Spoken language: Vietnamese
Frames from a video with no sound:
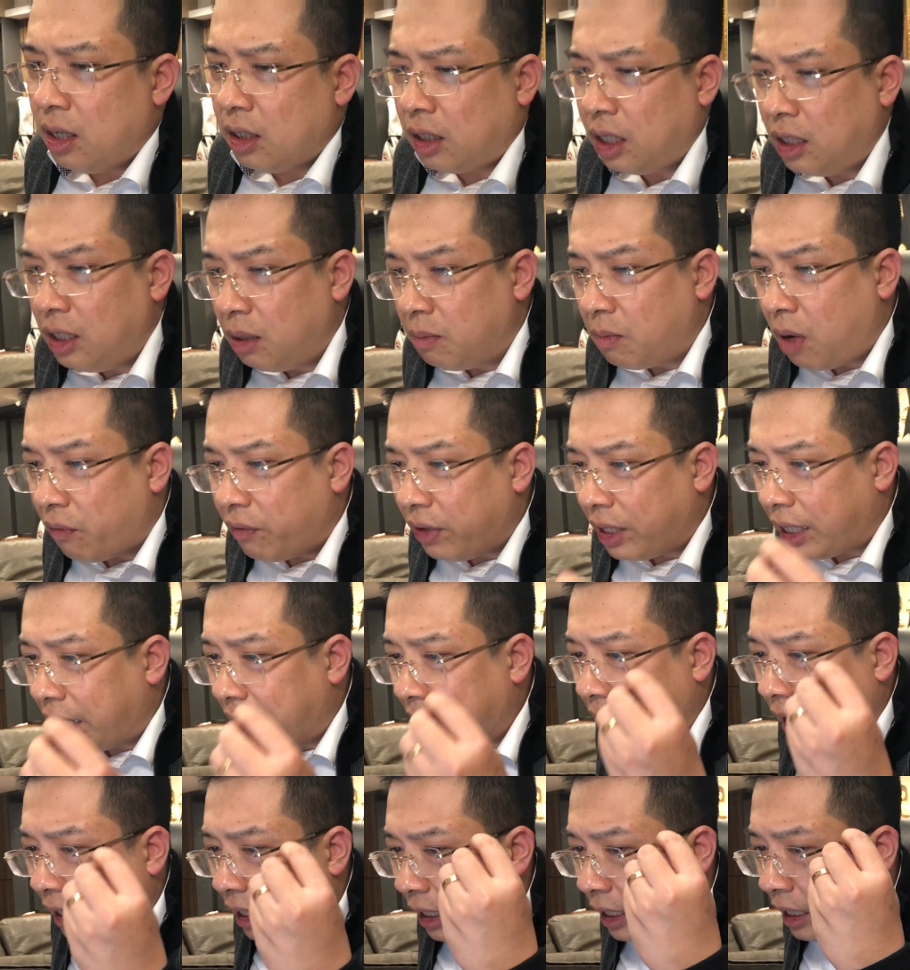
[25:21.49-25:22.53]
thế nhưng bởi vì
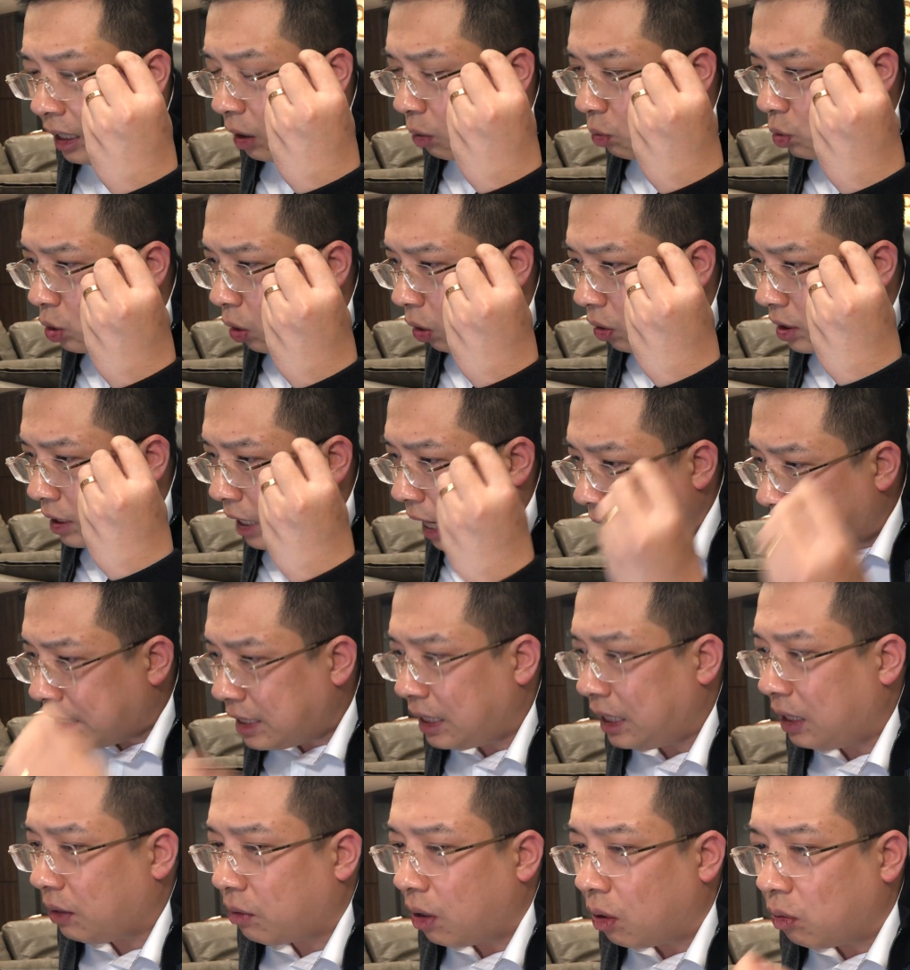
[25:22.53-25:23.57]
khi ta đã hiểu rõ giá
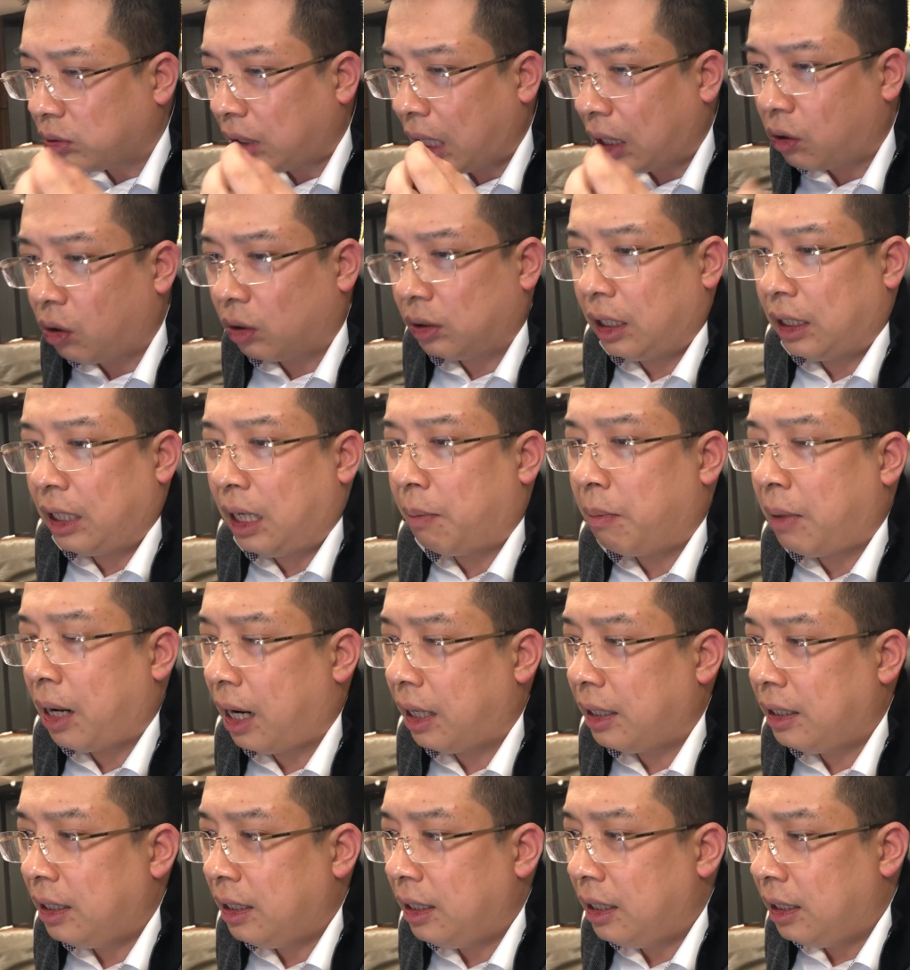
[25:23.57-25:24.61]
trị của ông ta có thể đem
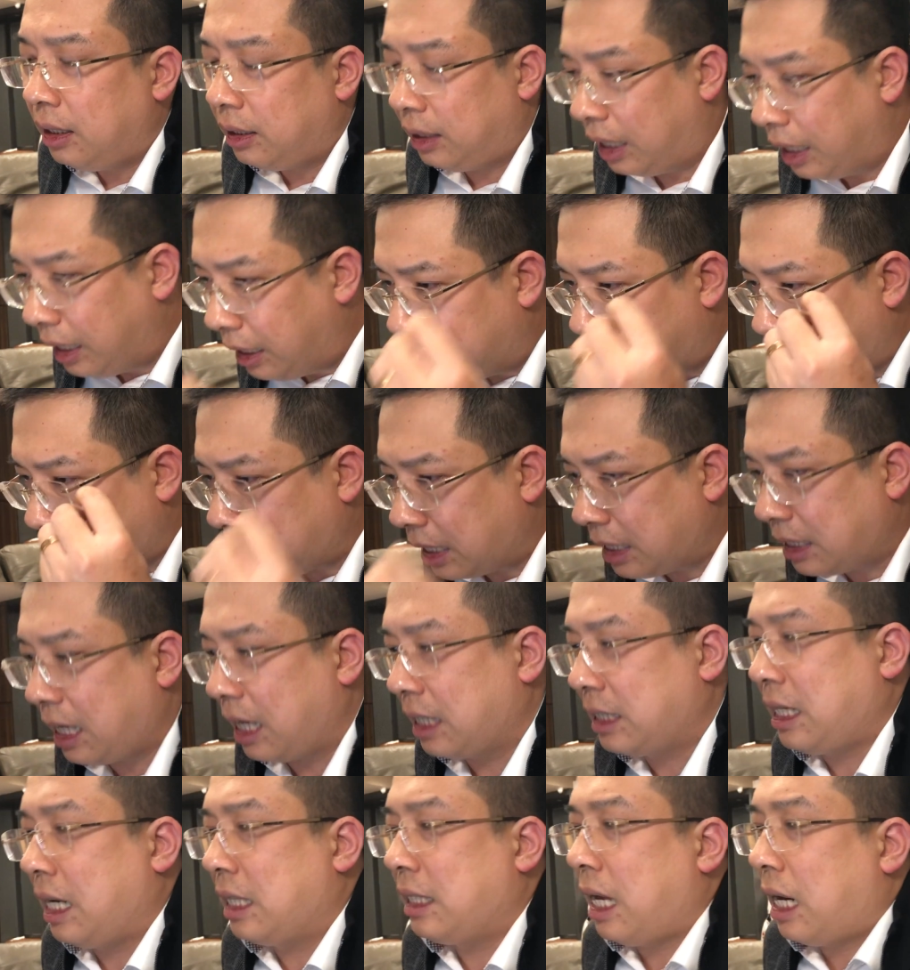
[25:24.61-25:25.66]
lại thì người ta sẵn
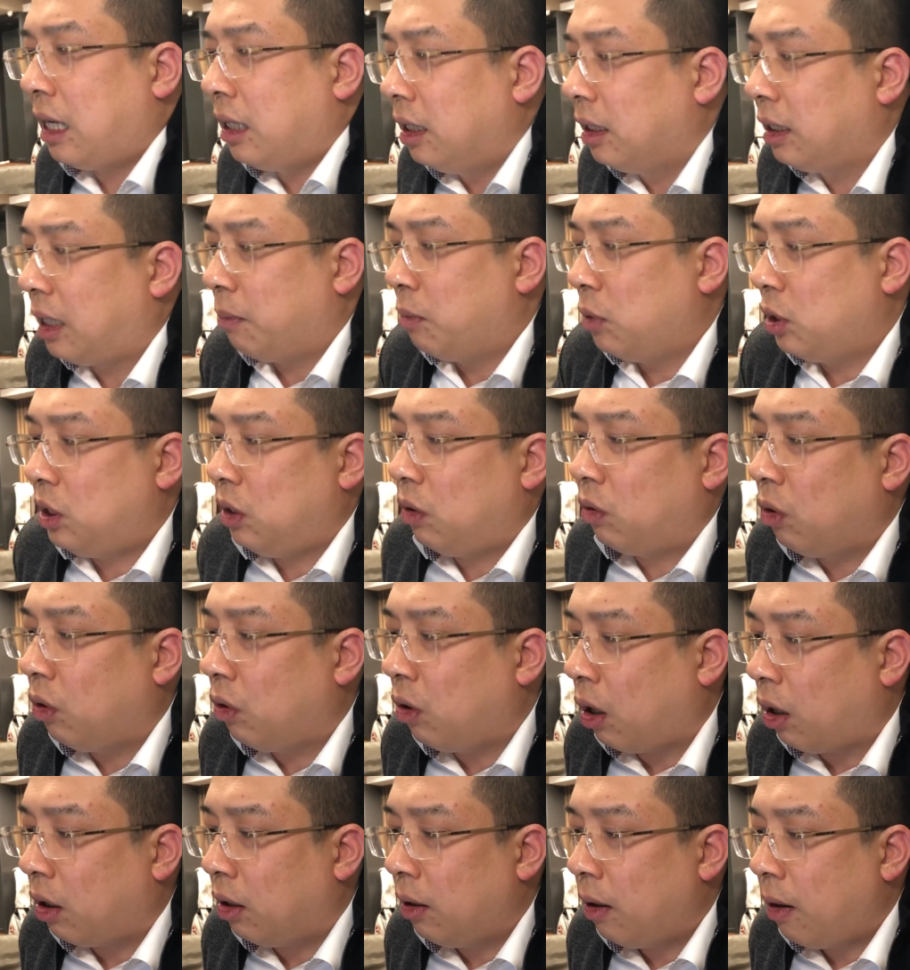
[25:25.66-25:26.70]
sàng trả giá hơn cả một triệu đô
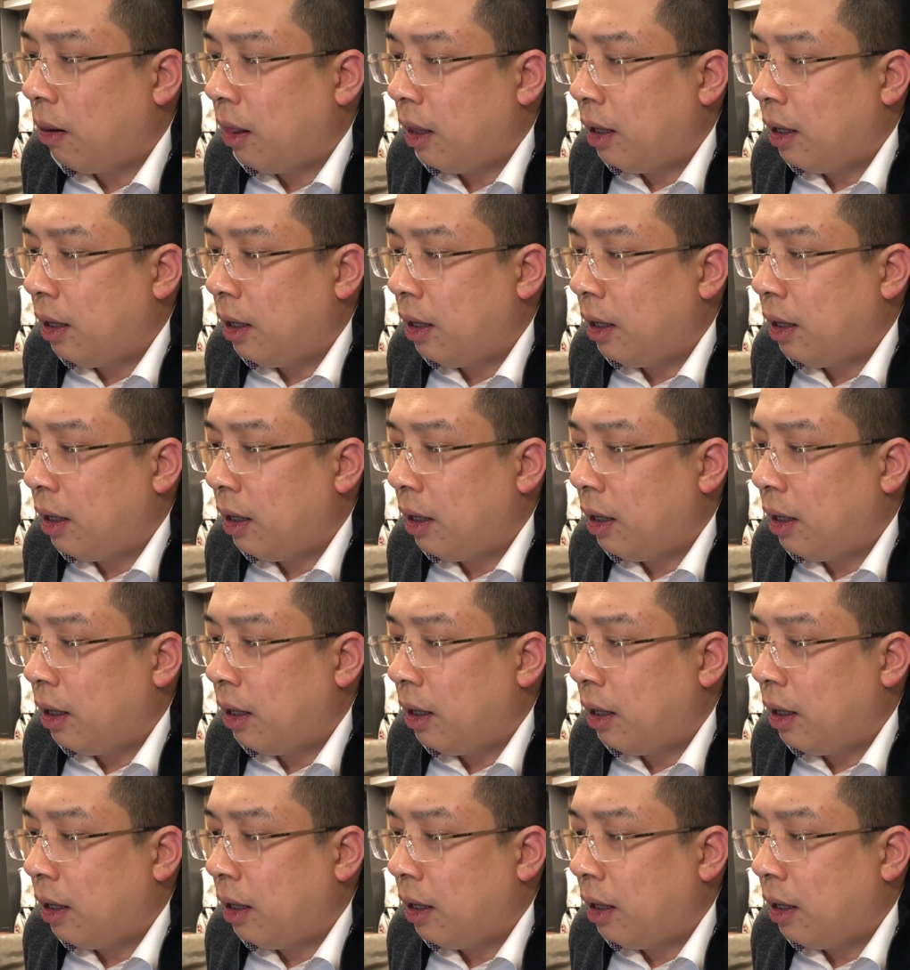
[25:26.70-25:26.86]
đó